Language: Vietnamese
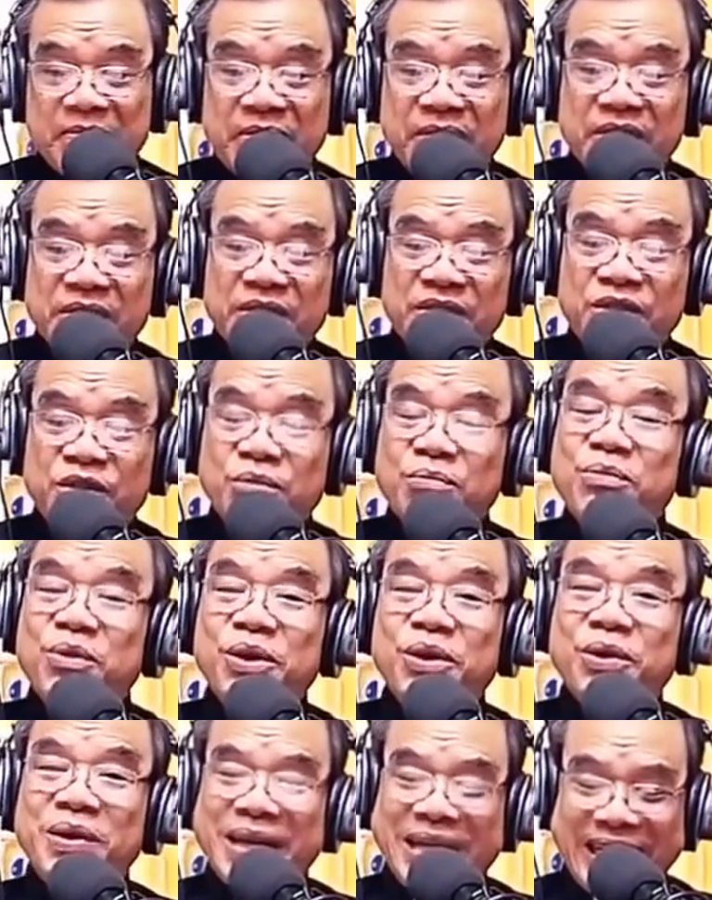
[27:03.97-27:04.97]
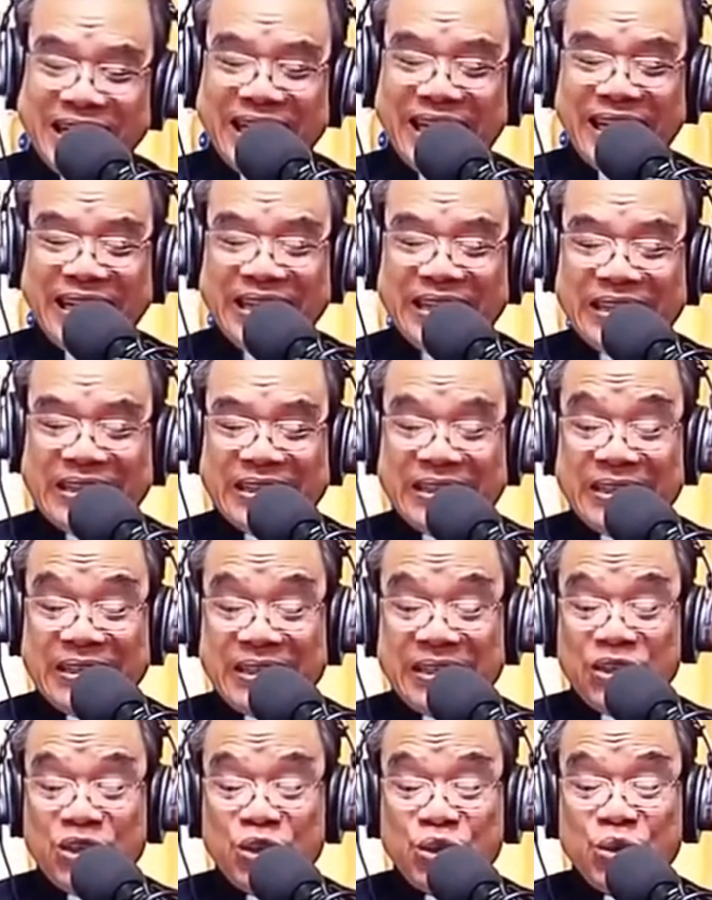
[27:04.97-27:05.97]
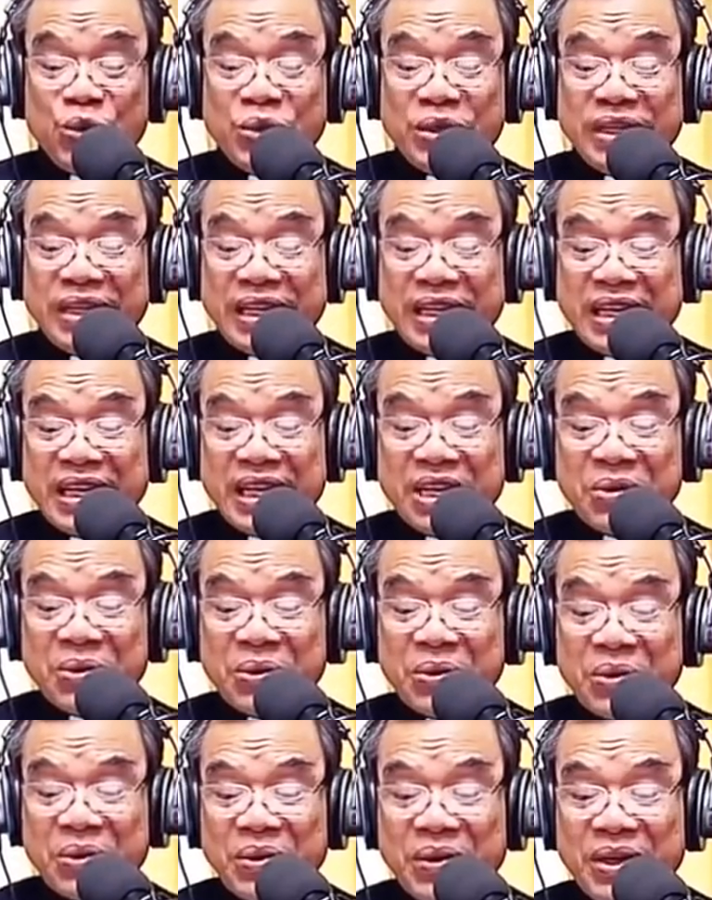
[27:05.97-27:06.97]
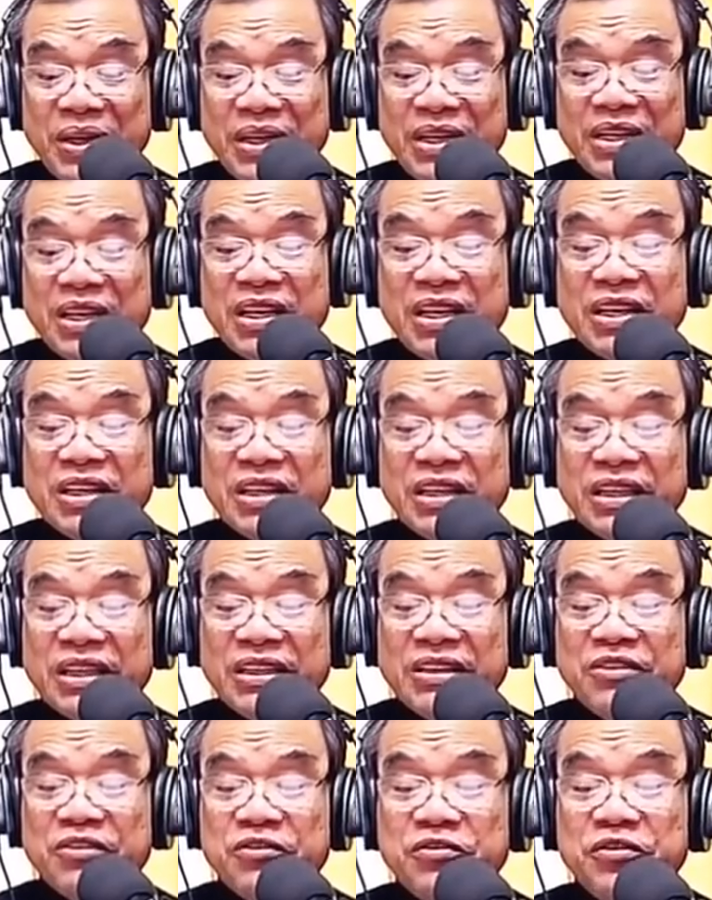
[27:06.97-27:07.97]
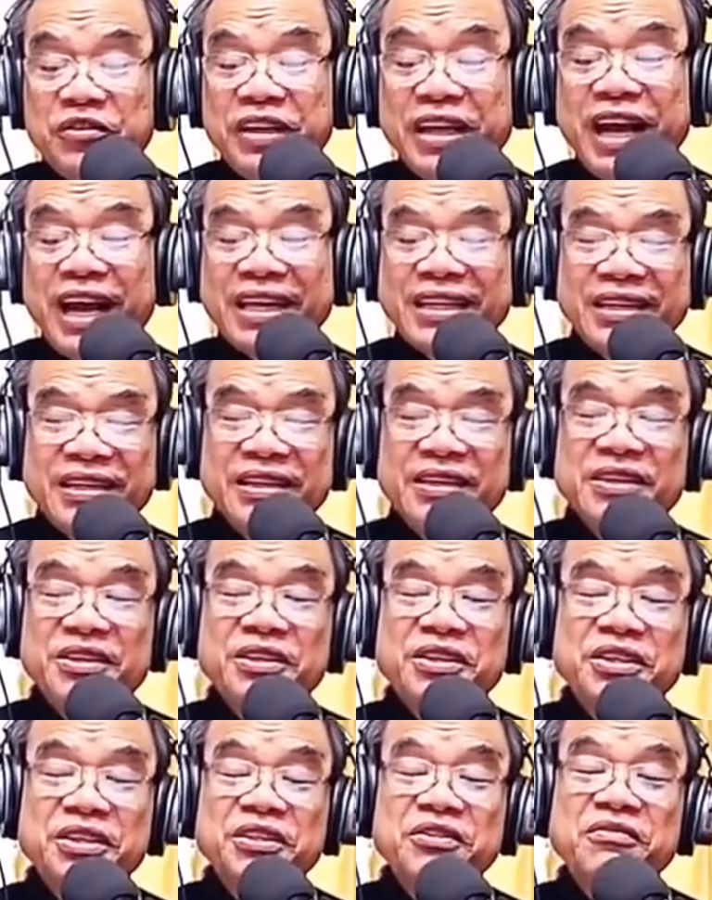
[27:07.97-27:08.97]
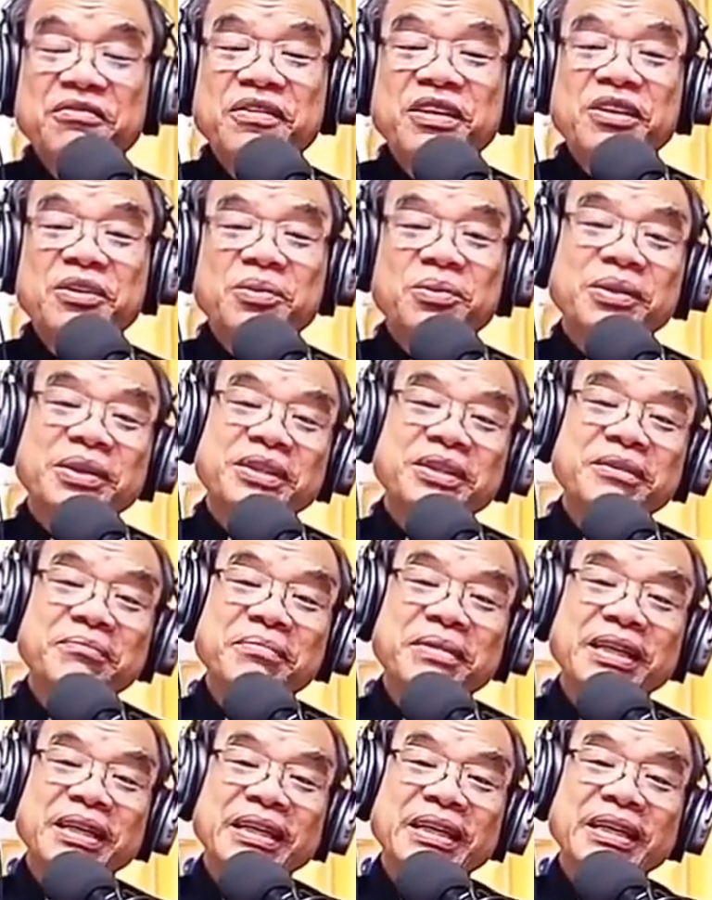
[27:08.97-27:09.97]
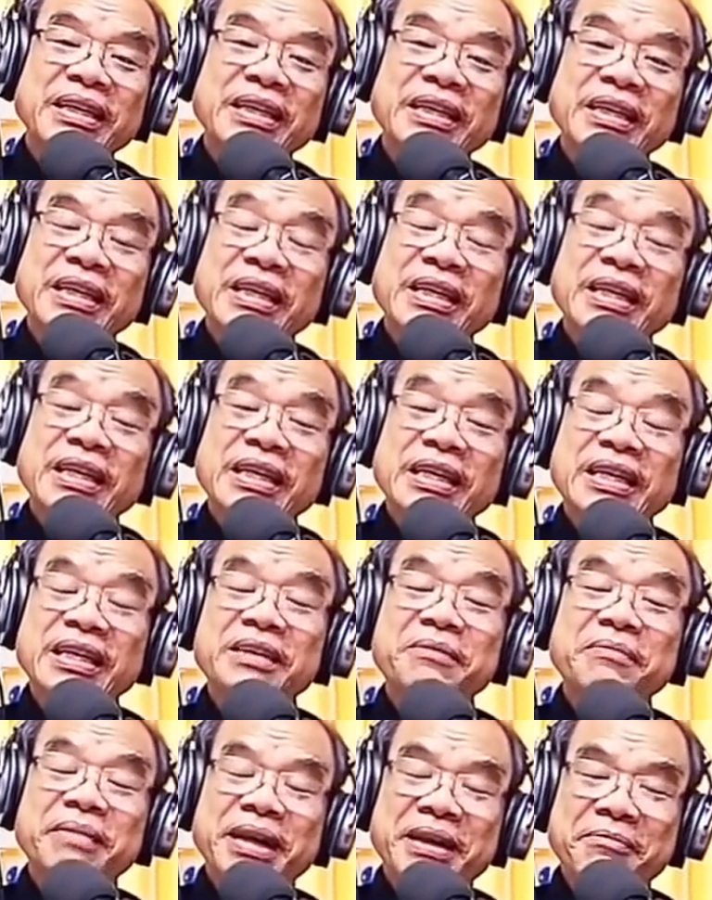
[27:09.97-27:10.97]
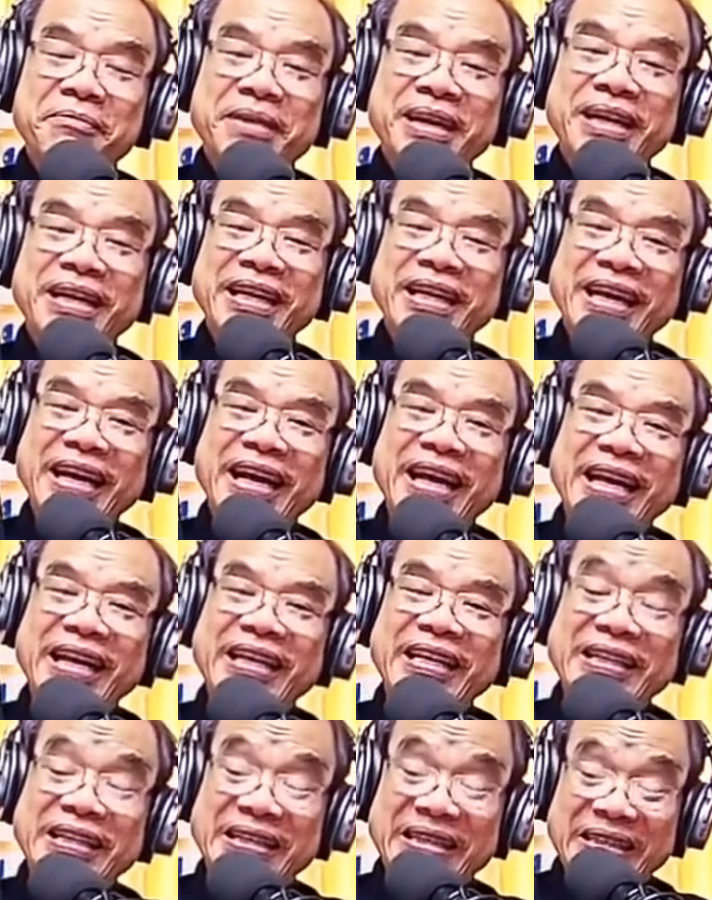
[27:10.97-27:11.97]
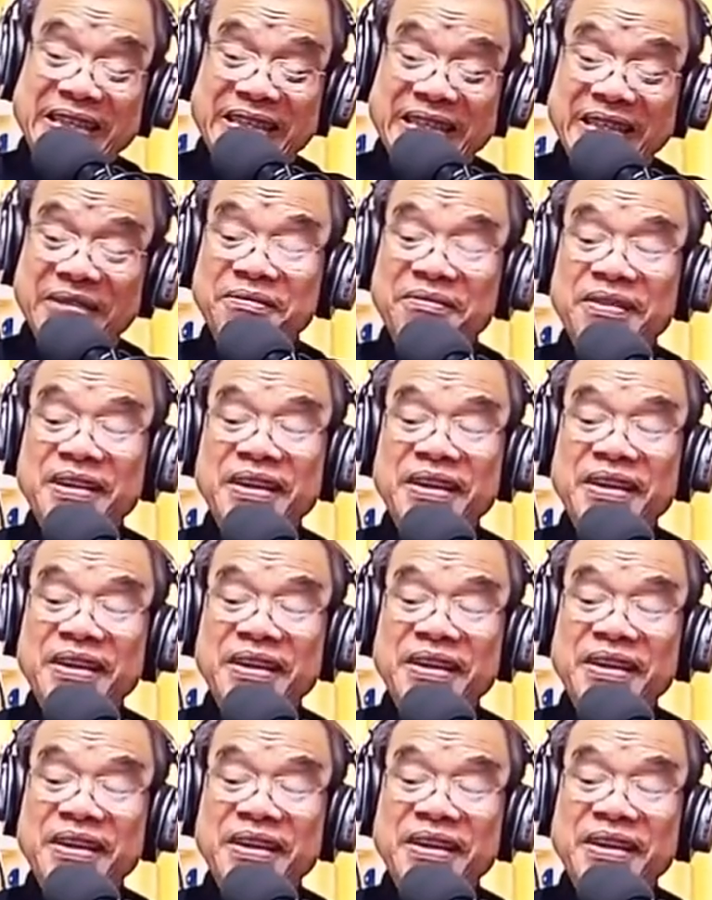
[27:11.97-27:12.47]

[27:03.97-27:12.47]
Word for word: Trong mọi hoàn cảnh, Du sẽ đều nói lời fiat xin vâng của chính mình như mẹ Maria xin vâng.